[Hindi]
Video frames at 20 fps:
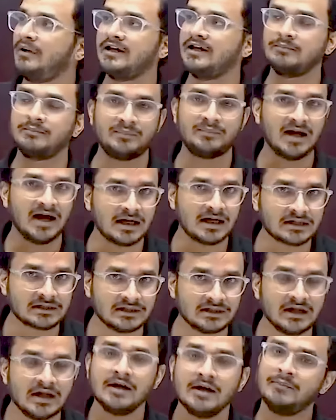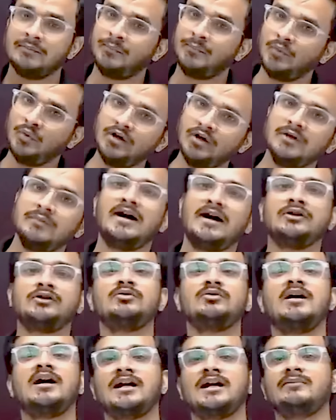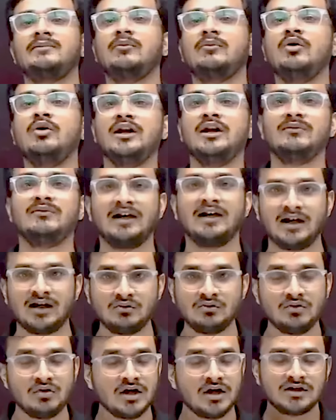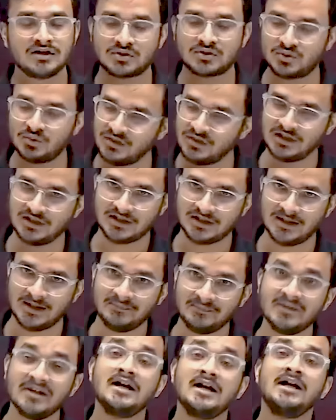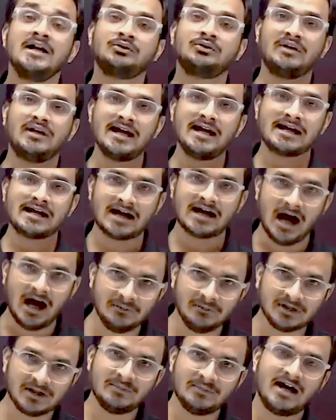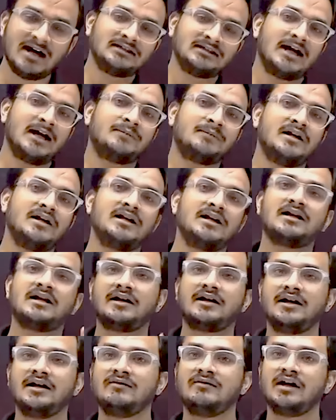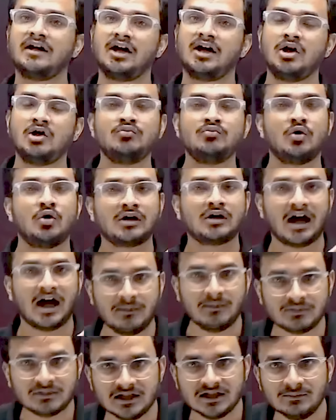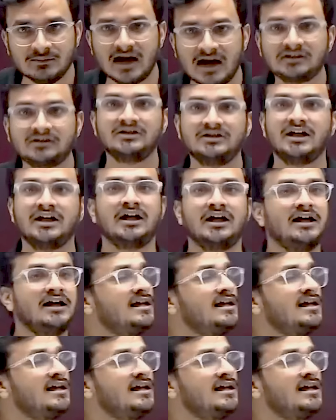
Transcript: बड़े प्यार से पूरी बात दोबारा मैं बोलने वाला हूं सुनिएगा तो एक काम की बात आपके लिए करने वाला हूं वो काम की बात यह